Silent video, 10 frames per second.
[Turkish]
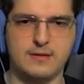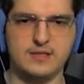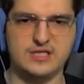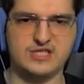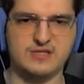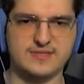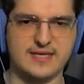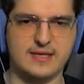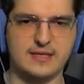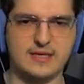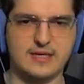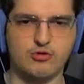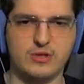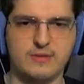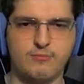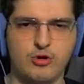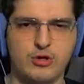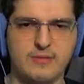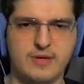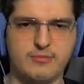işimize geri dönelim.
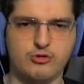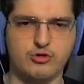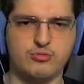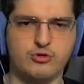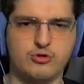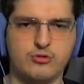Böyle mi yapılıyordu bu?